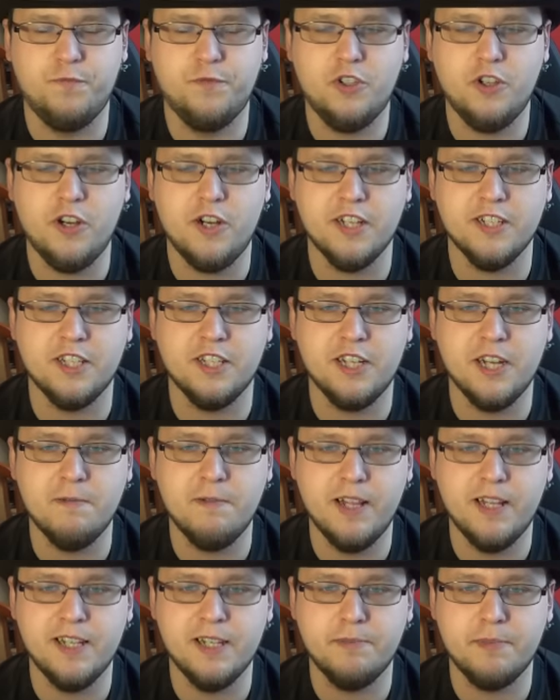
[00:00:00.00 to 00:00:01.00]
co ja zacząłem
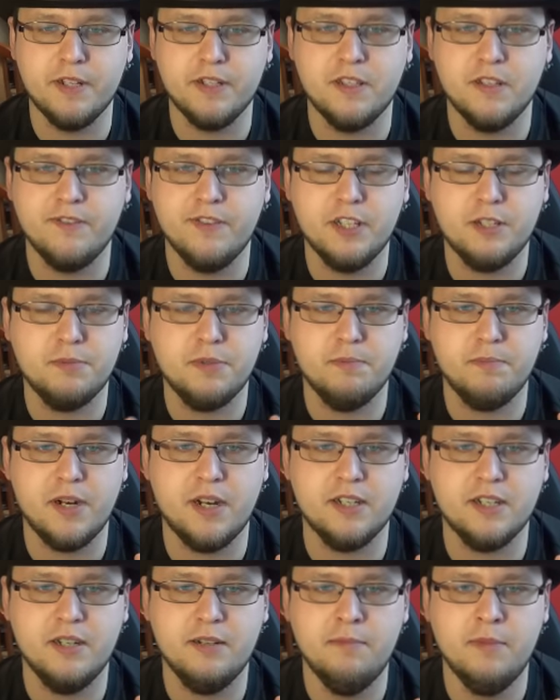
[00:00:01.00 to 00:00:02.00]
dla nich pracować?
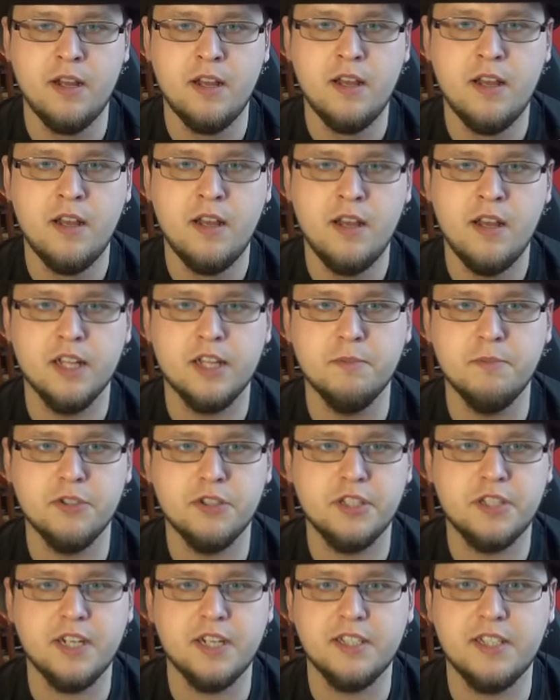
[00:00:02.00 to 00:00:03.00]
Przepraszam. A to
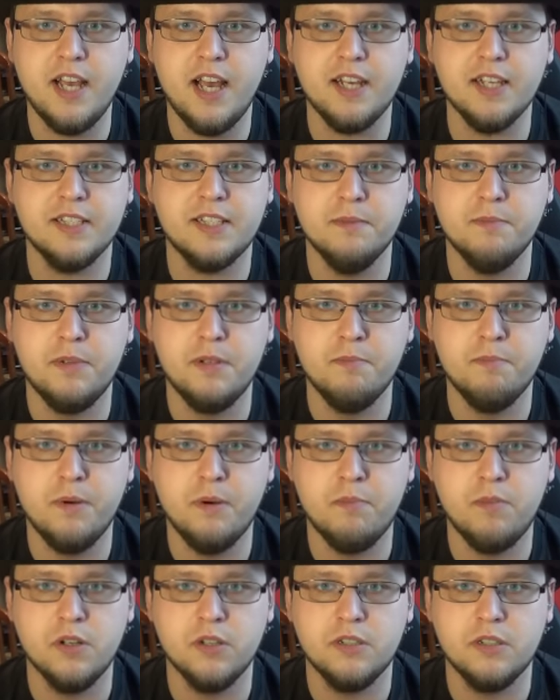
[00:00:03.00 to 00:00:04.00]
może teraz ja jestem tym
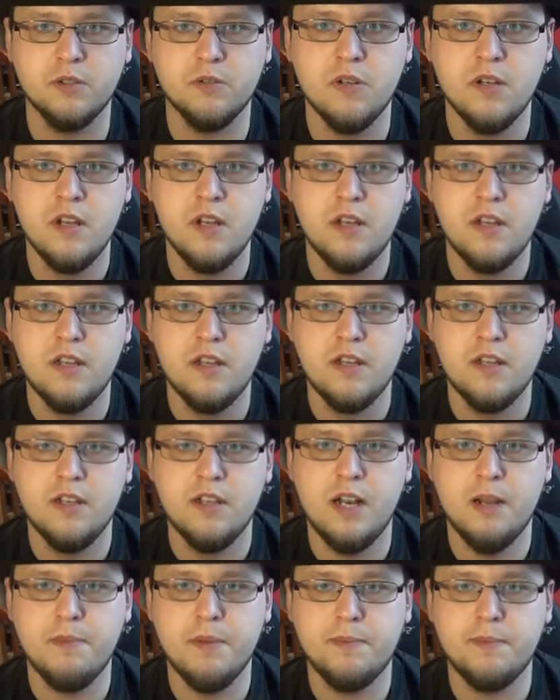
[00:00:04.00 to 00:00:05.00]
poborcą.
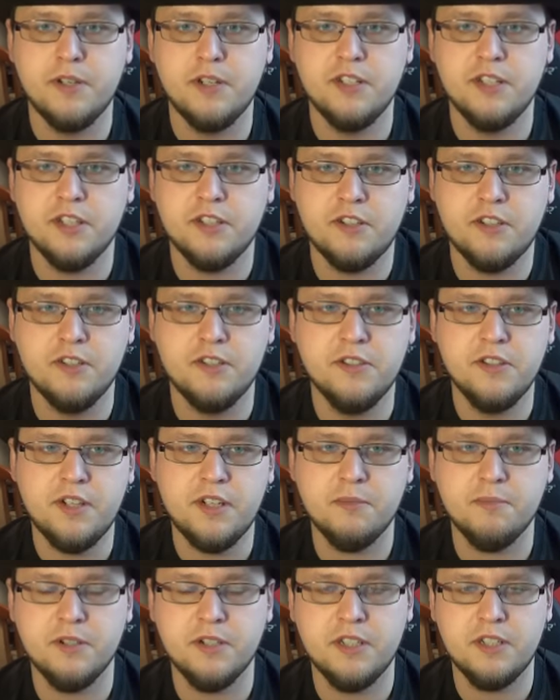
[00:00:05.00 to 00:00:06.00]
Lepiej przeczytać
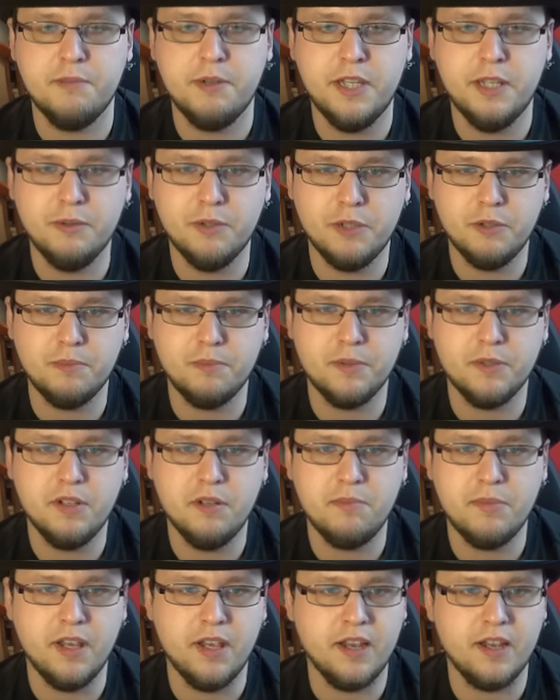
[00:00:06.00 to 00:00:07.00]
historię, bo jeszcze będę musiał po
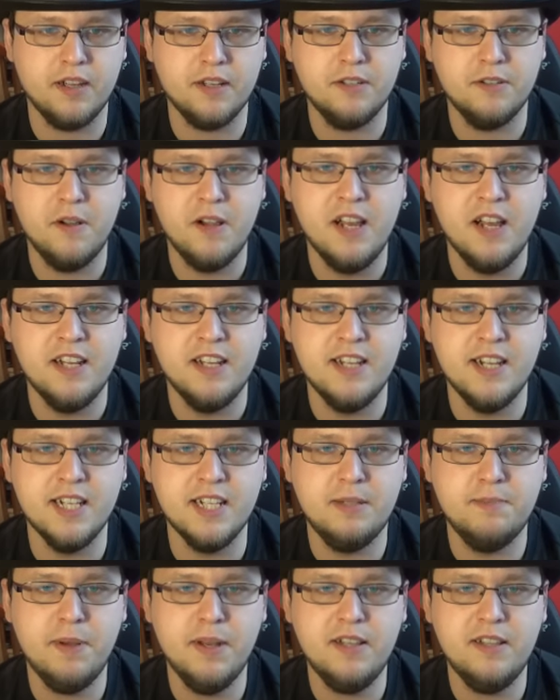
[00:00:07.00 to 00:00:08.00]
sobie jechać.
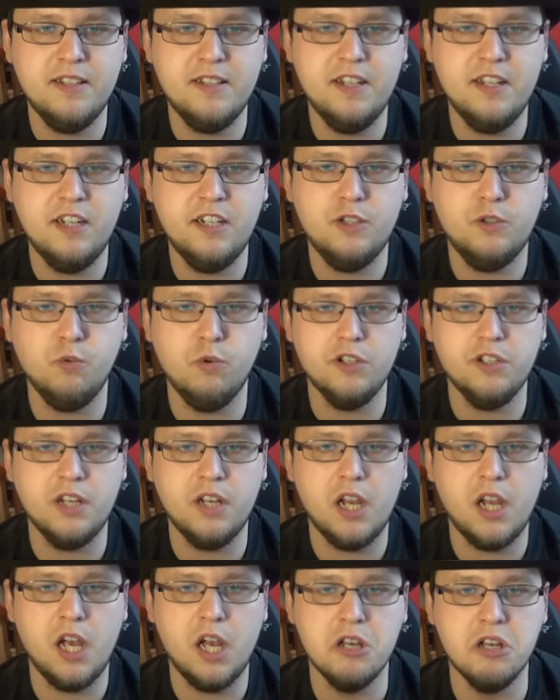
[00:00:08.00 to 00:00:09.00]
Niezbędnik
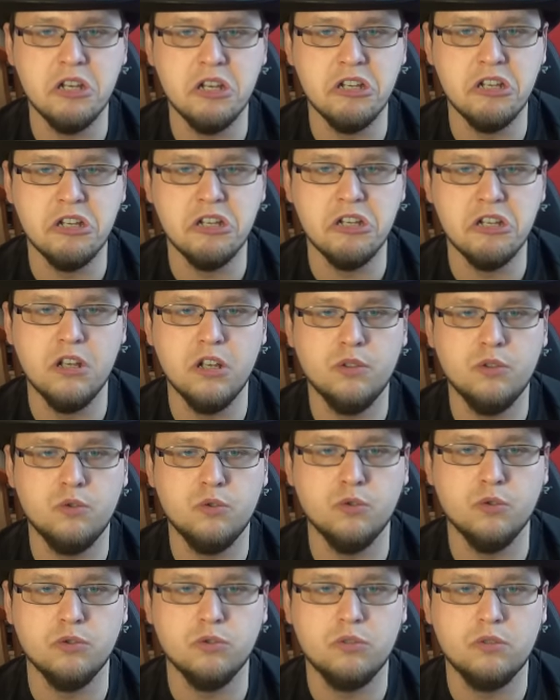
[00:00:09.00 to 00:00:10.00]
złodzieja yy,
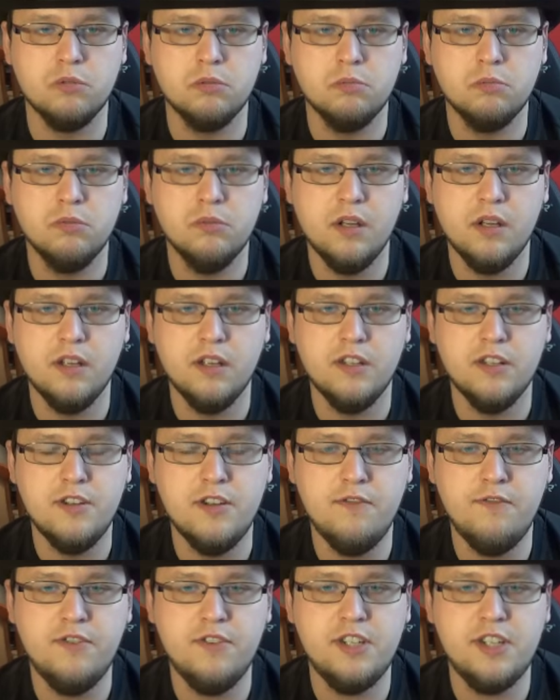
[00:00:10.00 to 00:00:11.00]
ZUS.
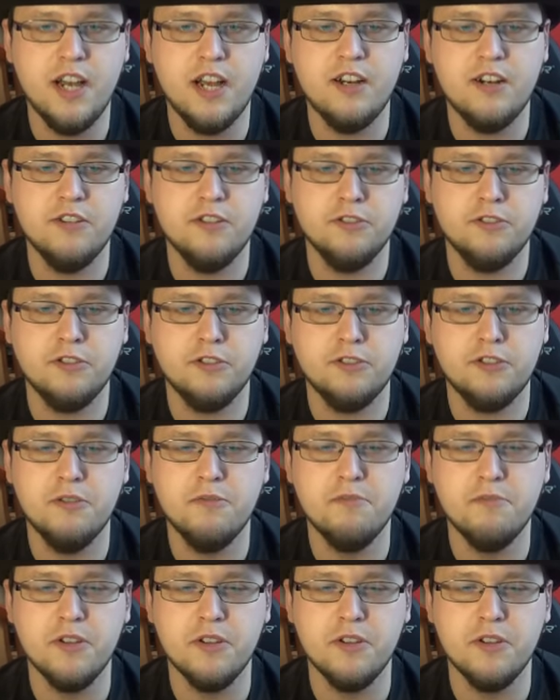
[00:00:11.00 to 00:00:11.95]
Niewidzialność 8